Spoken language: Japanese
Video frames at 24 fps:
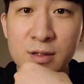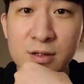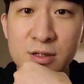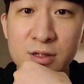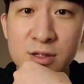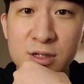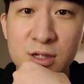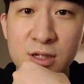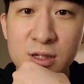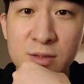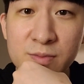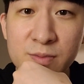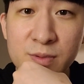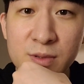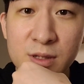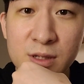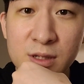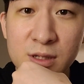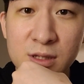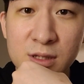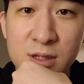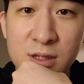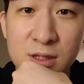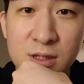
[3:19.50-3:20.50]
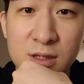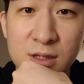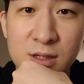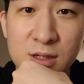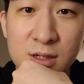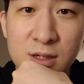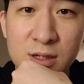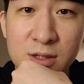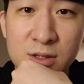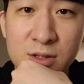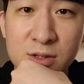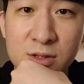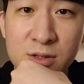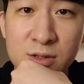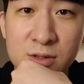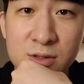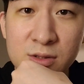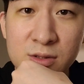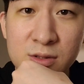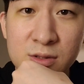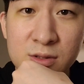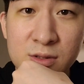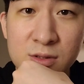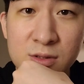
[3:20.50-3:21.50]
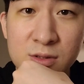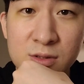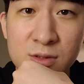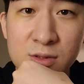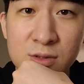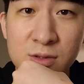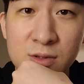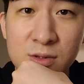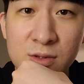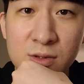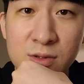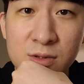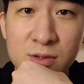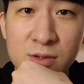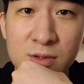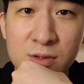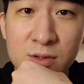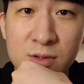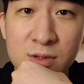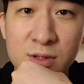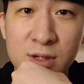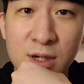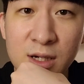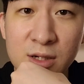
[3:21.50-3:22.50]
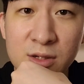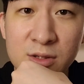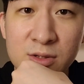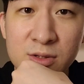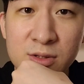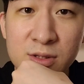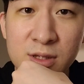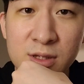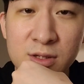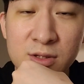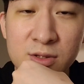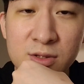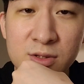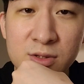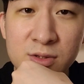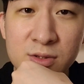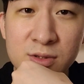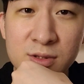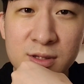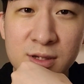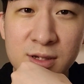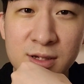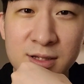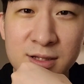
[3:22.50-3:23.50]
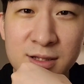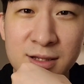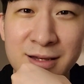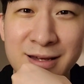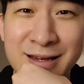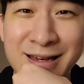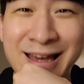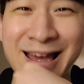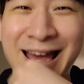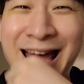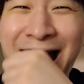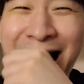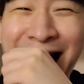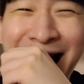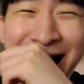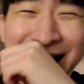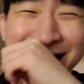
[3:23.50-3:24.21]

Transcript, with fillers: シーピーティー が純のことを野球選手って言って